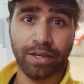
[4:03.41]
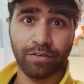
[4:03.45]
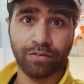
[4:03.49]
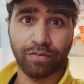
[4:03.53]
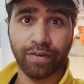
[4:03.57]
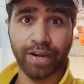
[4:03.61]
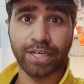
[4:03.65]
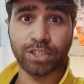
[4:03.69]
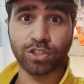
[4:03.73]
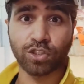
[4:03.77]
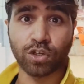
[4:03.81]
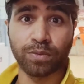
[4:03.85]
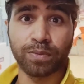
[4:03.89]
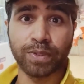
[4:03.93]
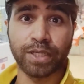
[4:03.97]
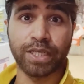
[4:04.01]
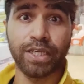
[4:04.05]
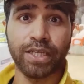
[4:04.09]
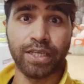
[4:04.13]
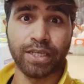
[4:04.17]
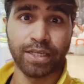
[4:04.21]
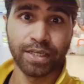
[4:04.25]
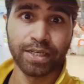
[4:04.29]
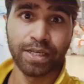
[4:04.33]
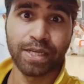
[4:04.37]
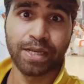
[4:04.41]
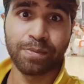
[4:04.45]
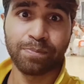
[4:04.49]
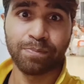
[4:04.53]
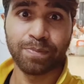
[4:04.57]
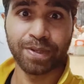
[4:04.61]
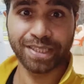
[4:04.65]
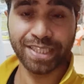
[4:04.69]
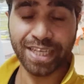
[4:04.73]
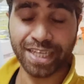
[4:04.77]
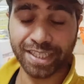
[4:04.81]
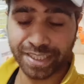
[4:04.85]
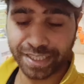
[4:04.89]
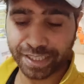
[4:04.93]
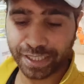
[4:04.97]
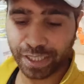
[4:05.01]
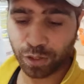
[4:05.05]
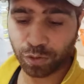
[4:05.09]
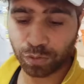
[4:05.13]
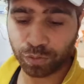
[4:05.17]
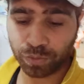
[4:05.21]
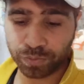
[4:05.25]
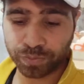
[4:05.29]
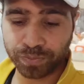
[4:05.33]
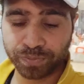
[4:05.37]
फ्रेंड्स को भी बता देता
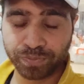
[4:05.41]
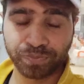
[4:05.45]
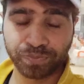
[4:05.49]
हूँ